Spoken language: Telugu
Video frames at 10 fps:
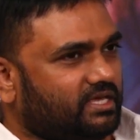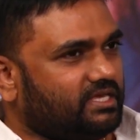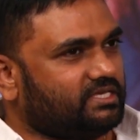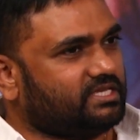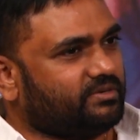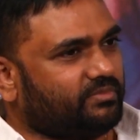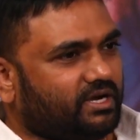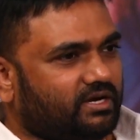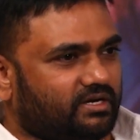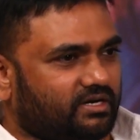ఈ సినిమా
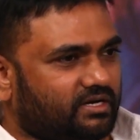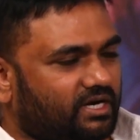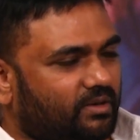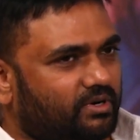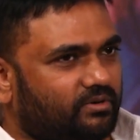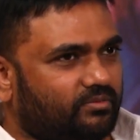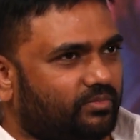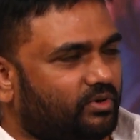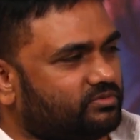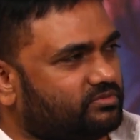డబుల్
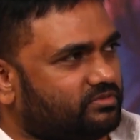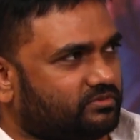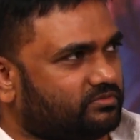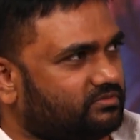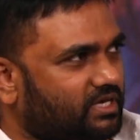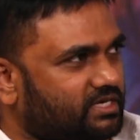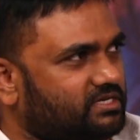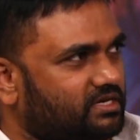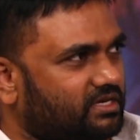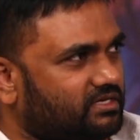బౌన్స్
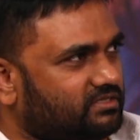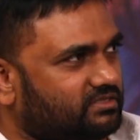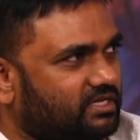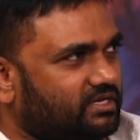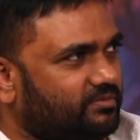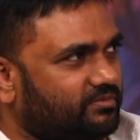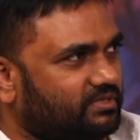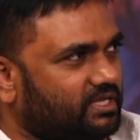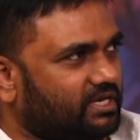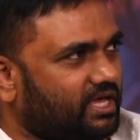యాక్చువల్గా hmm. తనకు
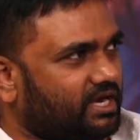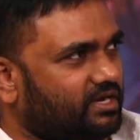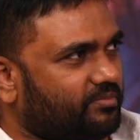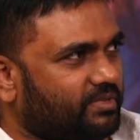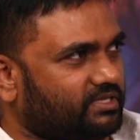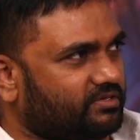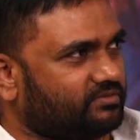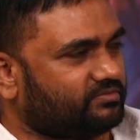తన క్యారెక్టర్ మాత్రం